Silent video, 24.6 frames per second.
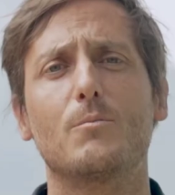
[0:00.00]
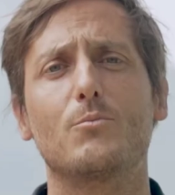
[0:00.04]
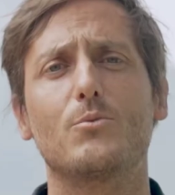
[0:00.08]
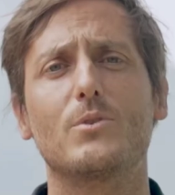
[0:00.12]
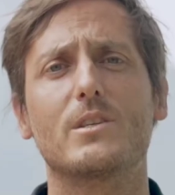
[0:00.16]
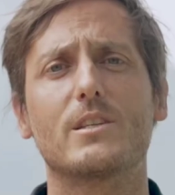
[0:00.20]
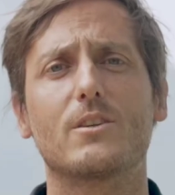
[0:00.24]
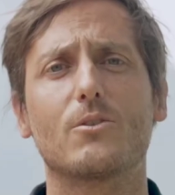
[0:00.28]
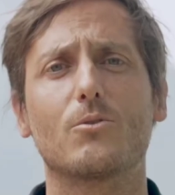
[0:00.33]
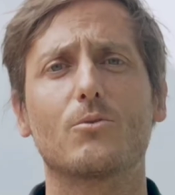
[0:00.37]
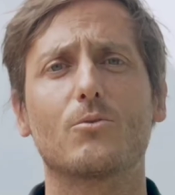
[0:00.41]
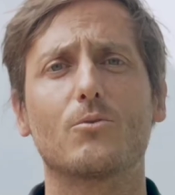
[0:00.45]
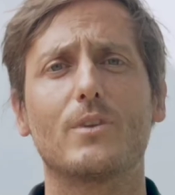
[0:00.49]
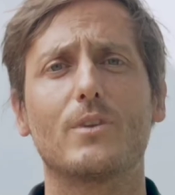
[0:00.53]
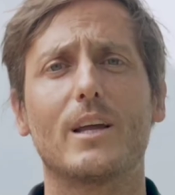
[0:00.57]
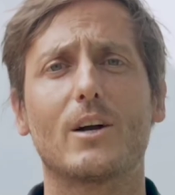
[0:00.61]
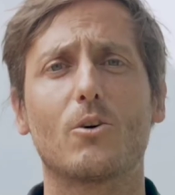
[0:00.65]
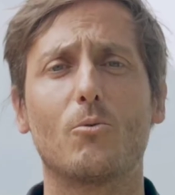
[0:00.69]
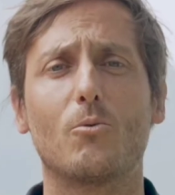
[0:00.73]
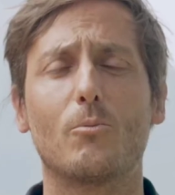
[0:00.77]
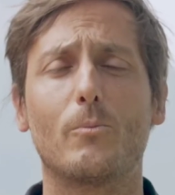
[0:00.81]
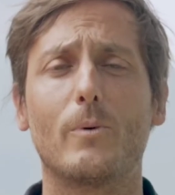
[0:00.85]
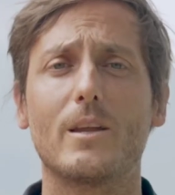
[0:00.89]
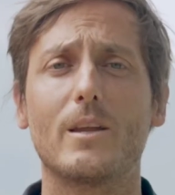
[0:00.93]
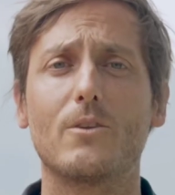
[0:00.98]
puisqu'on
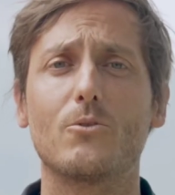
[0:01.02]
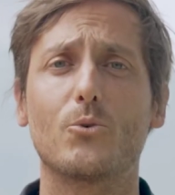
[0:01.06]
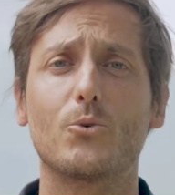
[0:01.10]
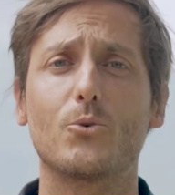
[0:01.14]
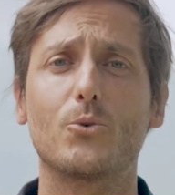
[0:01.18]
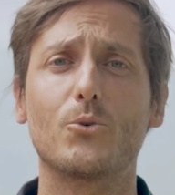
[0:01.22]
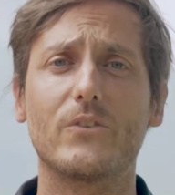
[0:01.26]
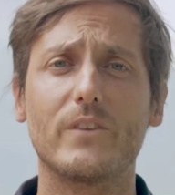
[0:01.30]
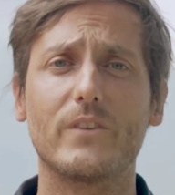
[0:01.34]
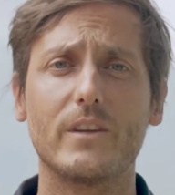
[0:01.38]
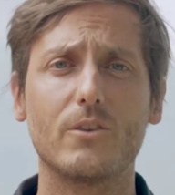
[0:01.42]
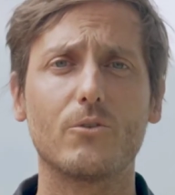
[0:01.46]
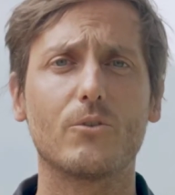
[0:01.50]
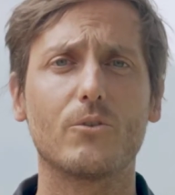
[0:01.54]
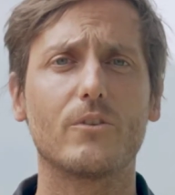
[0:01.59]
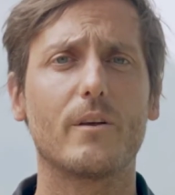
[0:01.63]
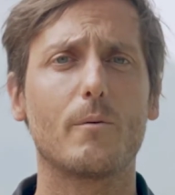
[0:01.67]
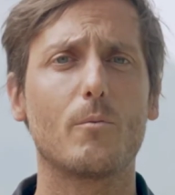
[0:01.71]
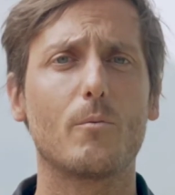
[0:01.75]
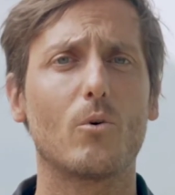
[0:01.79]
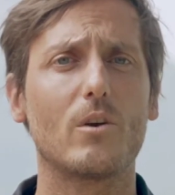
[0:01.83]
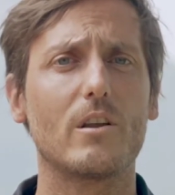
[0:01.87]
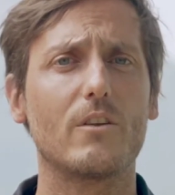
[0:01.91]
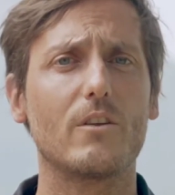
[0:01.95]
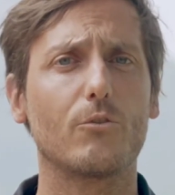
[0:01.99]
accompagne aussi
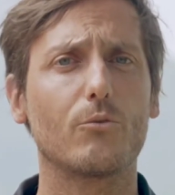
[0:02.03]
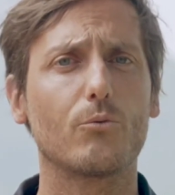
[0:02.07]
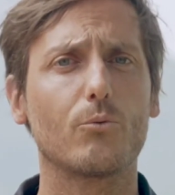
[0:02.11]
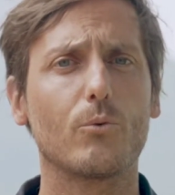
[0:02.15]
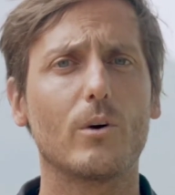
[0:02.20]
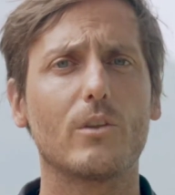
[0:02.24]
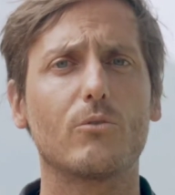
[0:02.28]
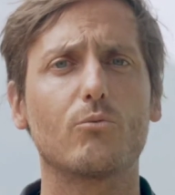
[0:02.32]
notamment les soins